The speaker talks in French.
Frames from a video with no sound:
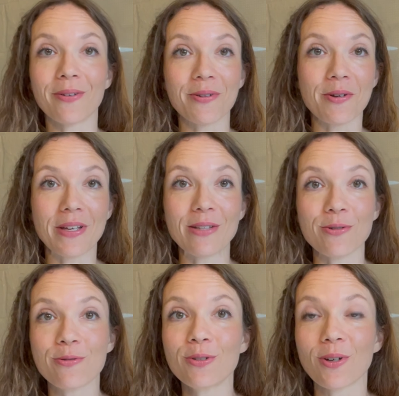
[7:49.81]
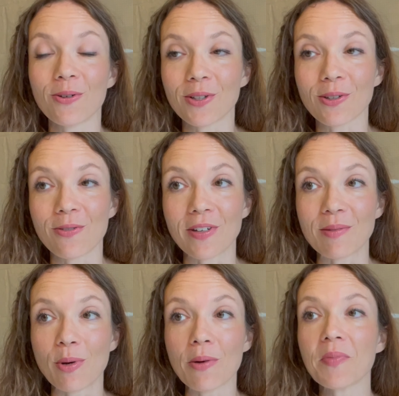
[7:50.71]
euh, et de coudre votre
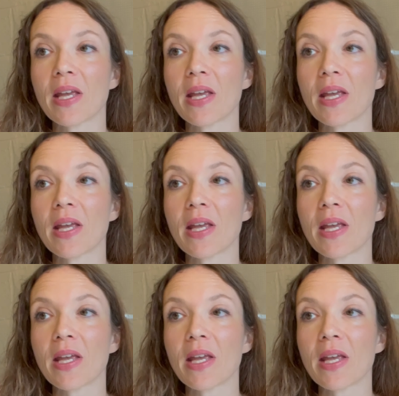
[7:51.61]
vêtement.